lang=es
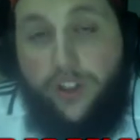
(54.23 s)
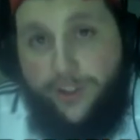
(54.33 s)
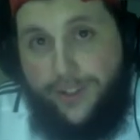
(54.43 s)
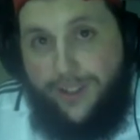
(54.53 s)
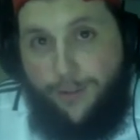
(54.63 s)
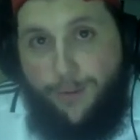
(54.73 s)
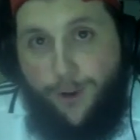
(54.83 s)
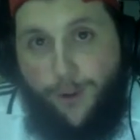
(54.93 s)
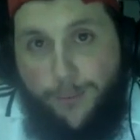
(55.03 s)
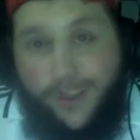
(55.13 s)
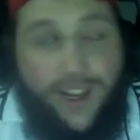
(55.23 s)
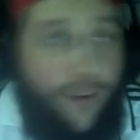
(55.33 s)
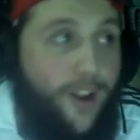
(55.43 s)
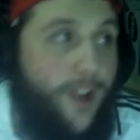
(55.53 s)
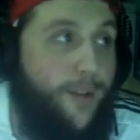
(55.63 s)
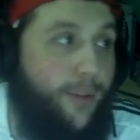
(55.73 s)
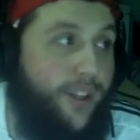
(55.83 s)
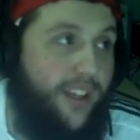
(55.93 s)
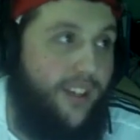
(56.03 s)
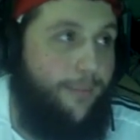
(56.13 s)
Que eso va a ser un poco complicado
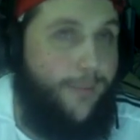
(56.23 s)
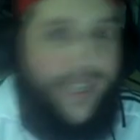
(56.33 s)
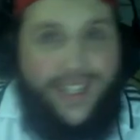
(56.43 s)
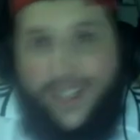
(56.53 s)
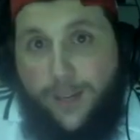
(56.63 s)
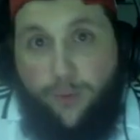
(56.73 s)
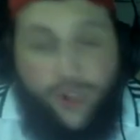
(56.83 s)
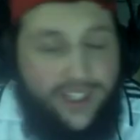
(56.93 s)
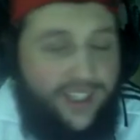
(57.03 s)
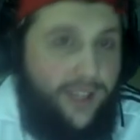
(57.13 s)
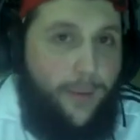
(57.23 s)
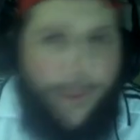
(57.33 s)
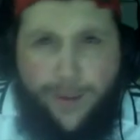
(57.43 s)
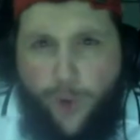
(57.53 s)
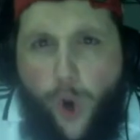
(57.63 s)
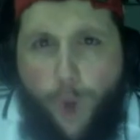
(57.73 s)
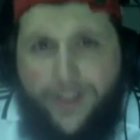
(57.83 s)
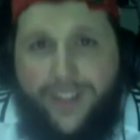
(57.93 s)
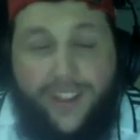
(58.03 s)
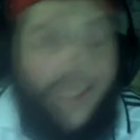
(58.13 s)
porque va a alargar mucho la serie. Esperemos no
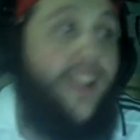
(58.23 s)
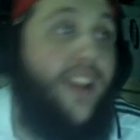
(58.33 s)
perder.